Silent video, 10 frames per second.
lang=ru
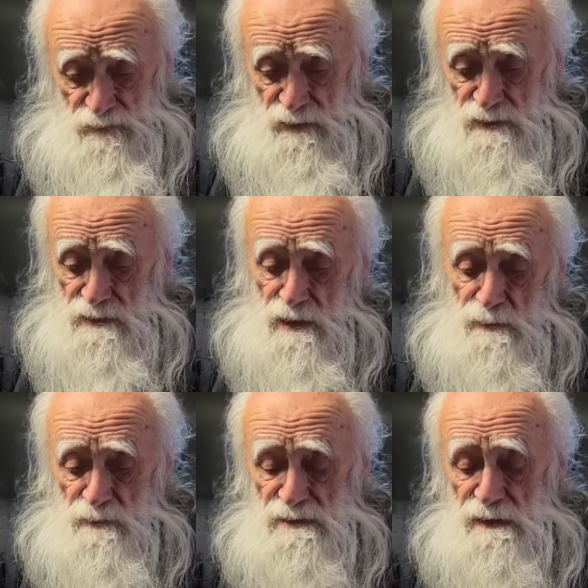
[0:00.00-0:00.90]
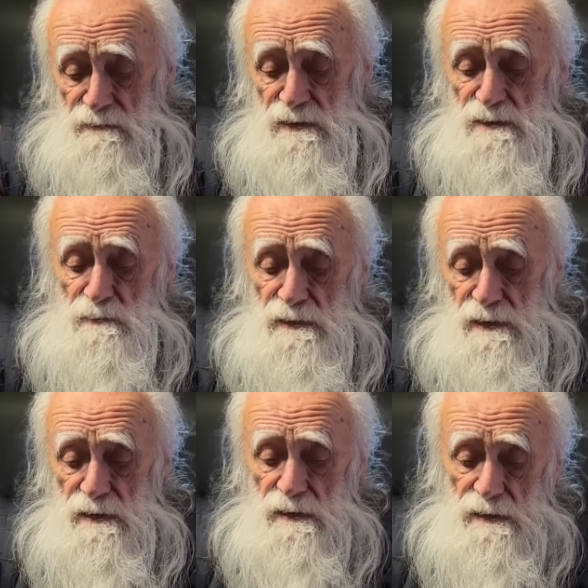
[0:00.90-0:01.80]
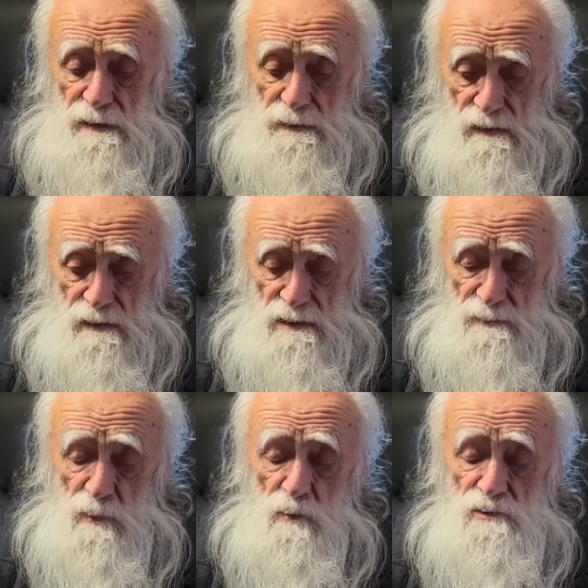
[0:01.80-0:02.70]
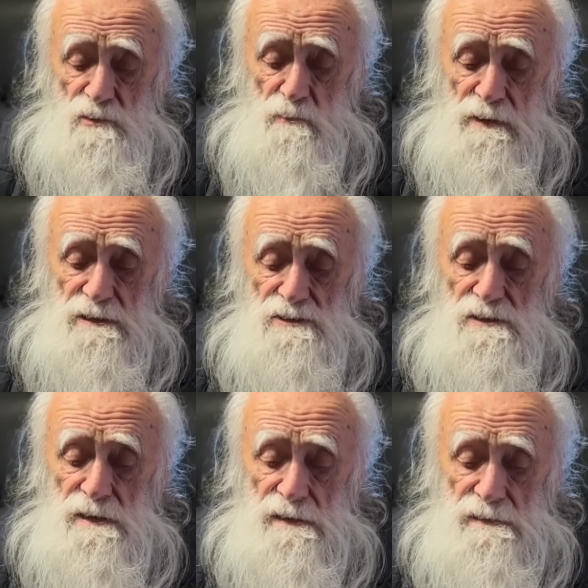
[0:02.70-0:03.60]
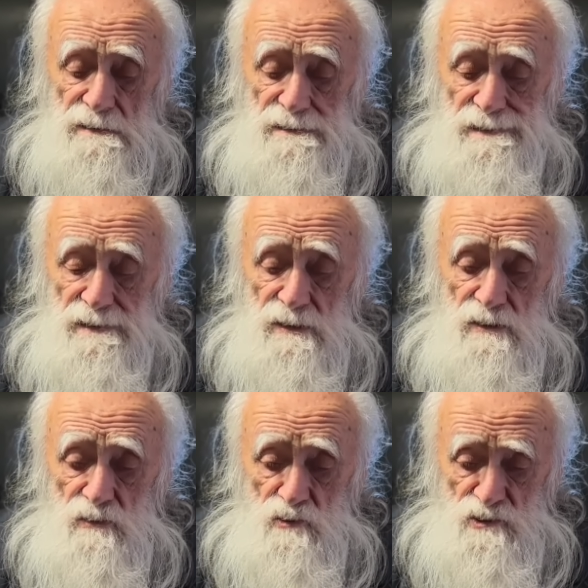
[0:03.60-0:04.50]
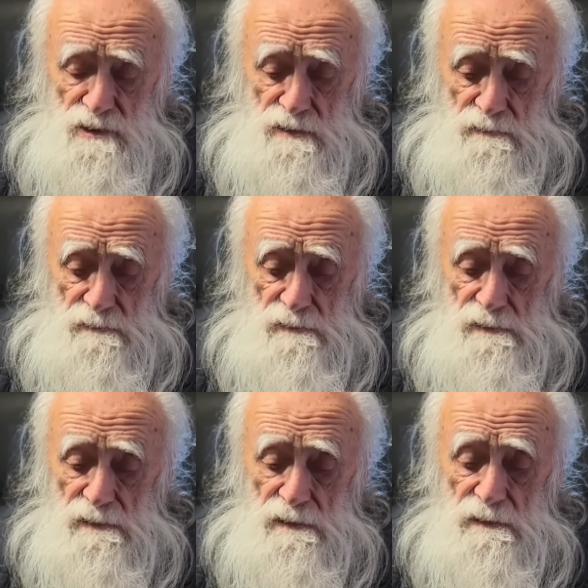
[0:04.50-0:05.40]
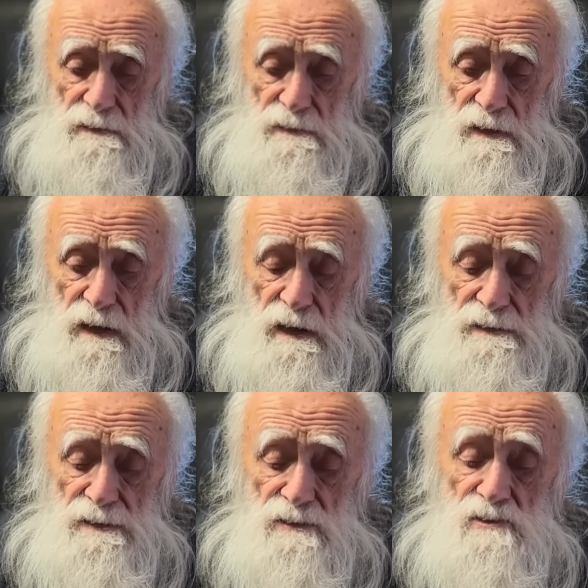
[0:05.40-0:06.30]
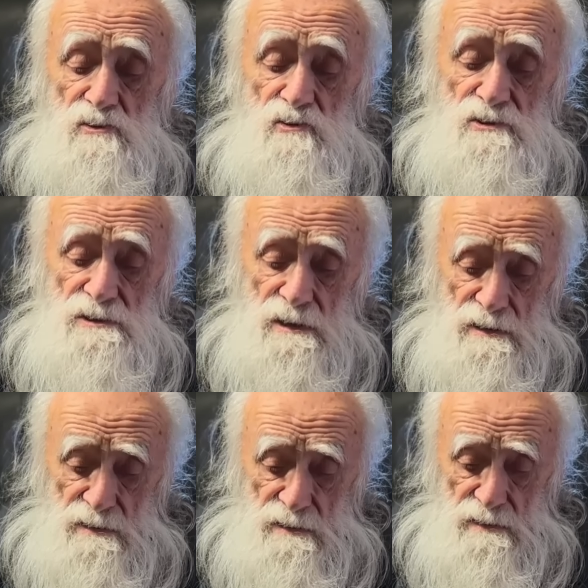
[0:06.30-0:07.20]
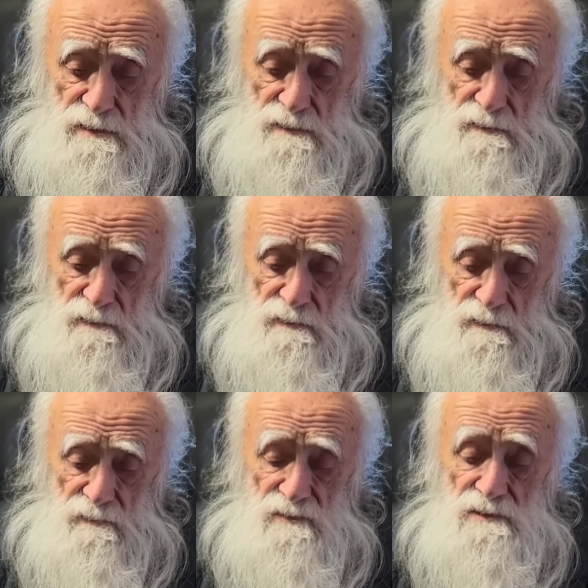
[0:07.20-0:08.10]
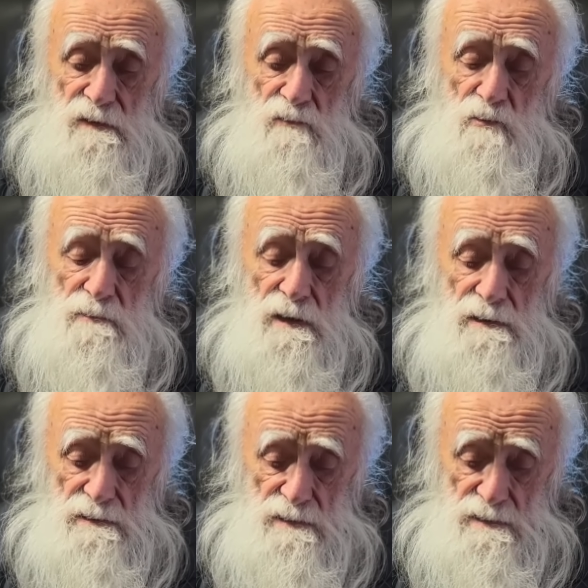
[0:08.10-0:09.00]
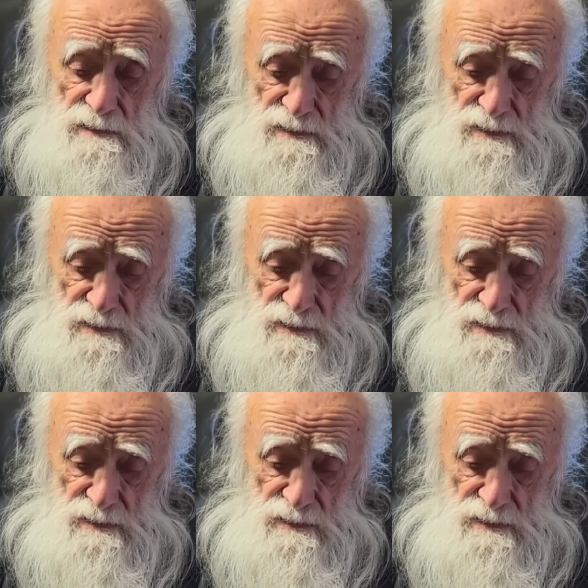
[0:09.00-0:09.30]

начинает познавать мир с помощью положительных состояний души а не разрушительных, в основном, как это есть